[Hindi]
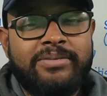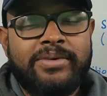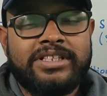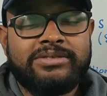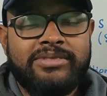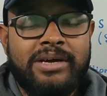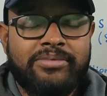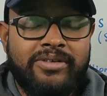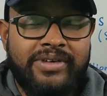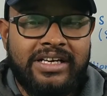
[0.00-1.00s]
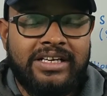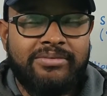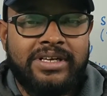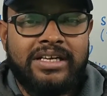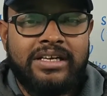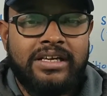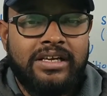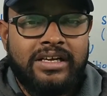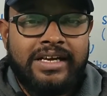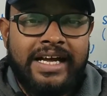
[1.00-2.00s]
90 प्लस में आपका वेलकम है
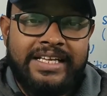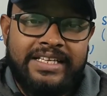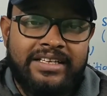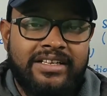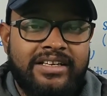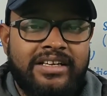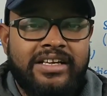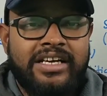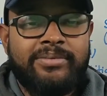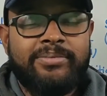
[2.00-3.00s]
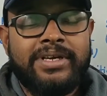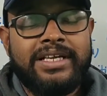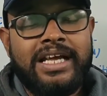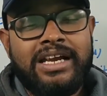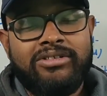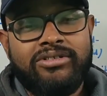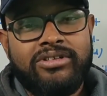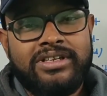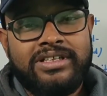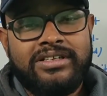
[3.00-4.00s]
आइए अपने ज्ञान को
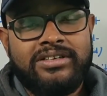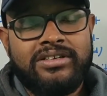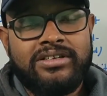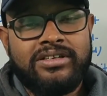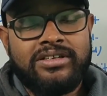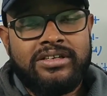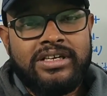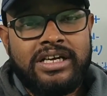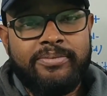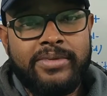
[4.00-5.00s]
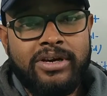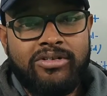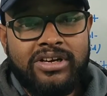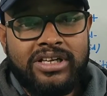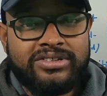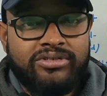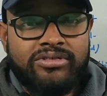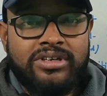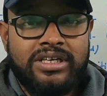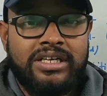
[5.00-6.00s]
अपने नॉलेज को
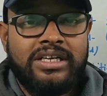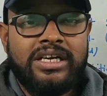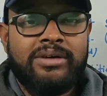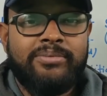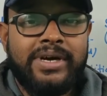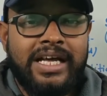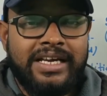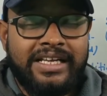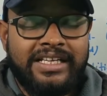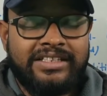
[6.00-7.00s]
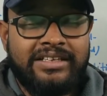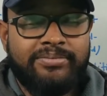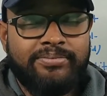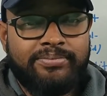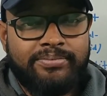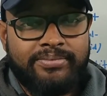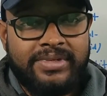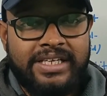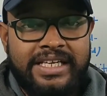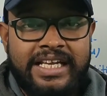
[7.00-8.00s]
हम बढ़ाने की
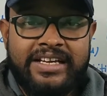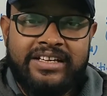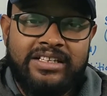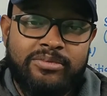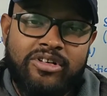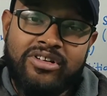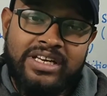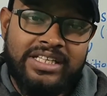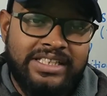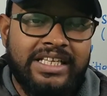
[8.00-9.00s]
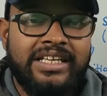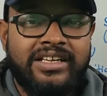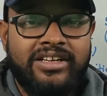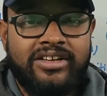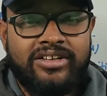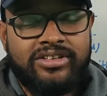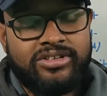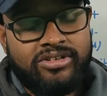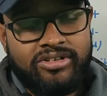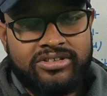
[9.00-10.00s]
तरफ एक कदम और लेते हैं
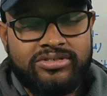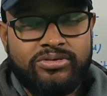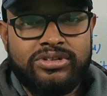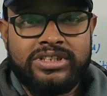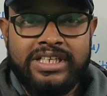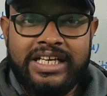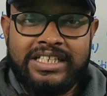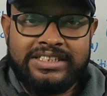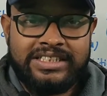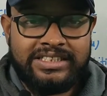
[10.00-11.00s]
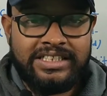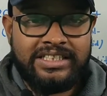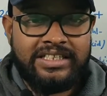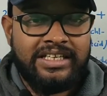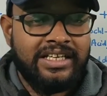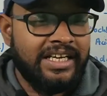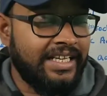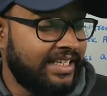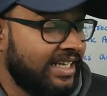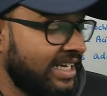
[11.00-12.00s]
और कुछ नया सीखते हैं
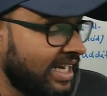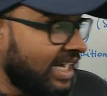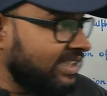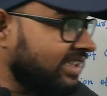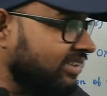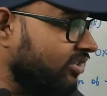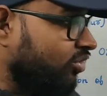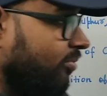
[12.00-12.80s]
आइए आज का जो